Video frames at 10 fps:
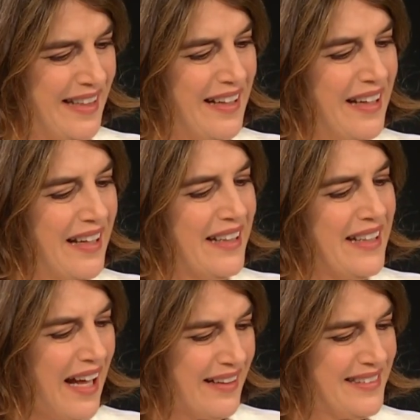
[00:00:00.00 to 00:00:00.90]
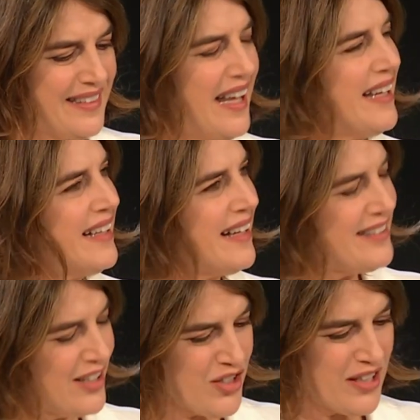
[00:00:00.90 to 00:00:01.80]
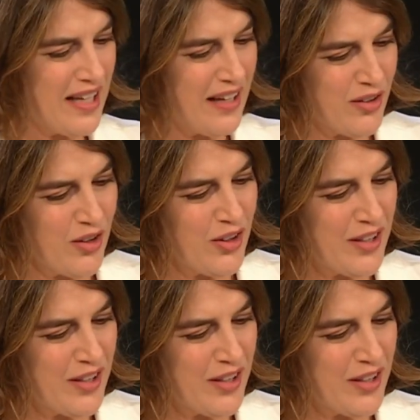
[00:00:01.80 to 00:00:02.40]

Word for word: Grazie. Grazie, eh, grazie, grazie Gennaro